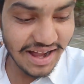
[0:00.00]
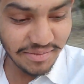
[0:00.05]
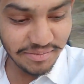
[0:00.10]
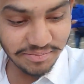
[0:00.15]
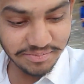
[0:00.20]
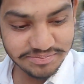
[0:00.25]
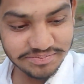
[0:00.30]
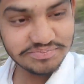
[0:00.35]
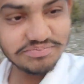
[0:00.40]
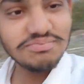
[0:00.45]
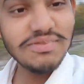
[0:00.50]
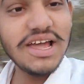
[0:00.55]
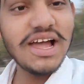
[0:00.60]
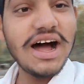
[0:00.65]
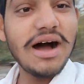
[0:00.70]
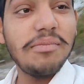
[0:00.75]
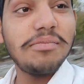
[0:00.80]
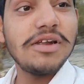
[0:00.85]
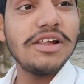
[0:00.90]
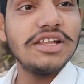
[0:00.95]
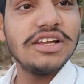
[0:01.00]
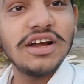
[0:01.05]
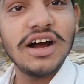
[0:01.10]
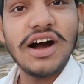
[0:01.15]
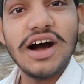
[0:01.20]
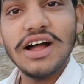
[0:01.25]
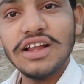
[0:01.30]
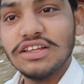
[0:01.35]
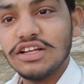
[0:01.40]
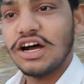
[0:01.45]
अब मैं आपने
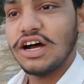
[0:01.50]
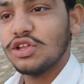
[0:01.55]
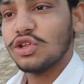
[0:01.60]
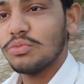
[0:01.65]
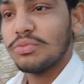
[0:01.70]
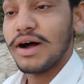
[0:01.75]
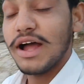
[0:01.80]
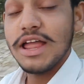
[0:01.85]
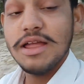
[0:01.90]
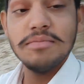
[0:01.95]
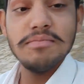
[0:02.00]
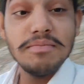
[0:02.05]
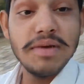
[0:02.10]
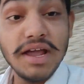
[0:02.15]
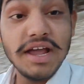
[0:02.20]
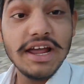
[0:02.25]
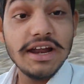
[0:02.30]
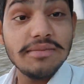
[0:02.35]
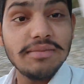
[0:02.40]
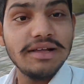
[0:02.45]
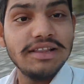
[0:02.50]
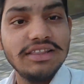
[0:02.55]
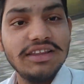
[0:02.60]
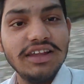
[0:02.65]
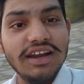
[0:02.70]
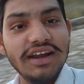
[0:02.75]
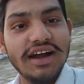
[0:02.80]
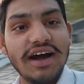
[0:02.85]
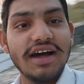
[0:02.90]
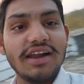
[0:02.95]
दिखा चाहता हूँ भाई मेन
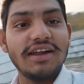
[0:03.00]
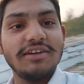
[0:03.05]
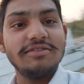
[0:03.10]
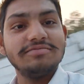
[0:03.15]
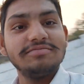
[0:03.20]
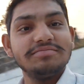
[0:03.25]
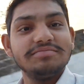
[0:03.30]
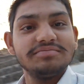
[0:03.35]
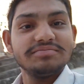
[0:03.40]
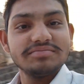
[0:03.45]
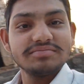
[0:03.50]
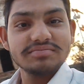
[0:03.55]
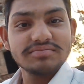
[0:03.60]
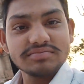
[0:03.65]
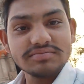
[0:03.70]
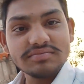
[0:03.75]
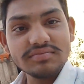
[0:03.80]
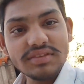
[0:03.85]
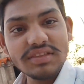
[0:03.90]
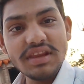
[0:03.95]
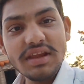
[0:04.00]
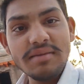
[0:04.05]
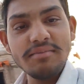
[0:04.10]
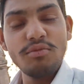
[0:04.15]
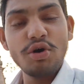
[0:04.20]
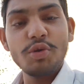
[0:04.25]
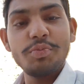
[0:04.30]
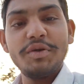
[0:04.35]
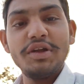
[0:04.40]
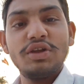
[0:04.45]
मंदिर यार
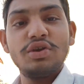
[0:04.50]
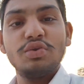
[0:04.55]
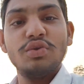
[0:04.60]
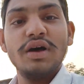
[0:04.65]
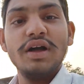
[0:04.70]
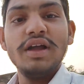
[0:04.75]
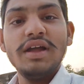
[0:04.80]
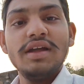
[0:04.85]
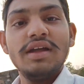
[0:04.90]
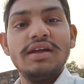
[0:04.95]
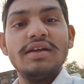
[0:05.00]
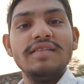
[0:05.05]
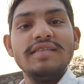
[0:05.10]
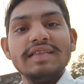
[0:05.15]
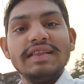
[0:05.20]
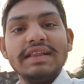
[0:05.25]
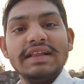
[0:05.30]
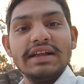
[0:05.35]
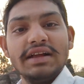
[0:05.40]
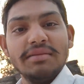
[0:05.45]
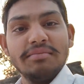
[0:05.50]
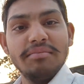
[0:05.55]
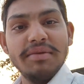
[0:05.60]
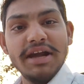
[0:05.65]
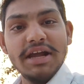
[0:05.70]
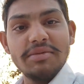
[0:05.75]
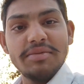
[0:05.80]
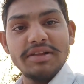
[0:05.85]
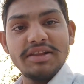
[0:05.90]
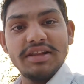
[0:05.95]
मोर पीछू है
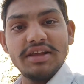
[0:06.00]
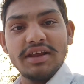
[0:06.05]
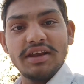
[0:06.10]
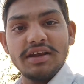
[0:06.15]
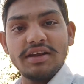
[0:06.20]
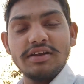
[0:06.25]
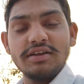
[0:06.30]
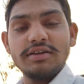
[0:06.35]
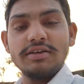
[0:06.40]
मेन मंदिर